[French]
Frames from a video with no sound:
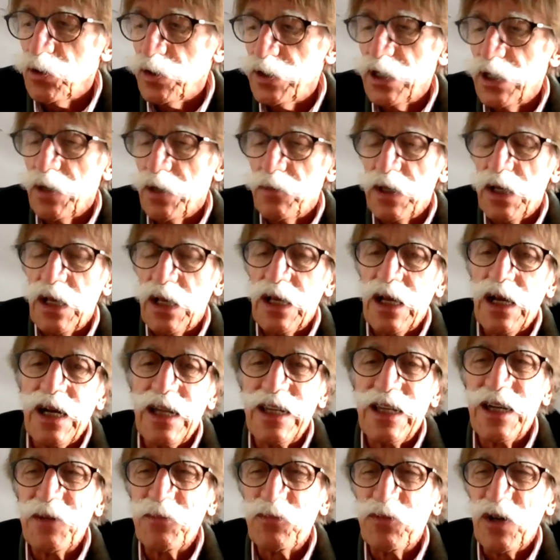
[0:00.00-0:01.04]
lien, mais
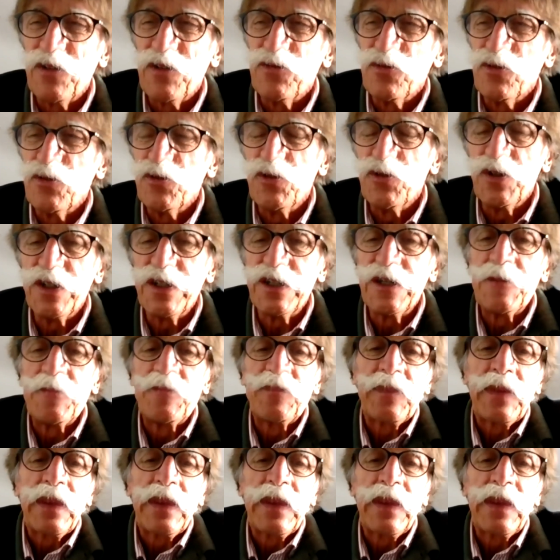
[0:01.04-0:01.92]
Alain pourra vous le donner.